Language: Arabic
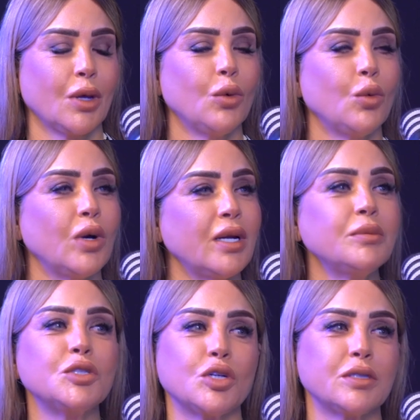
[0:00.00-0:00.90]
وانا
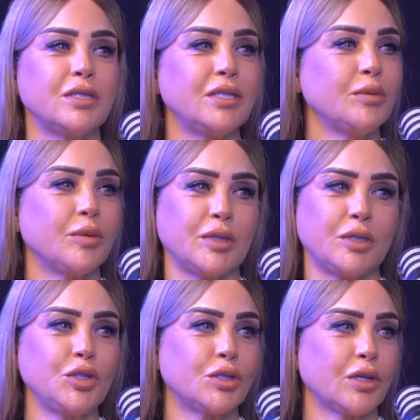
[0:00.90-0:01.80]
من شخصيتي ما
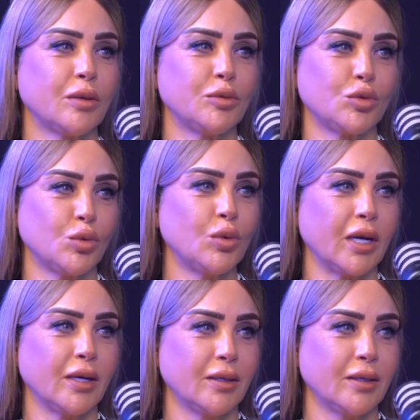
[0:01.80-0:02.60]
بديش الثقه بسهوله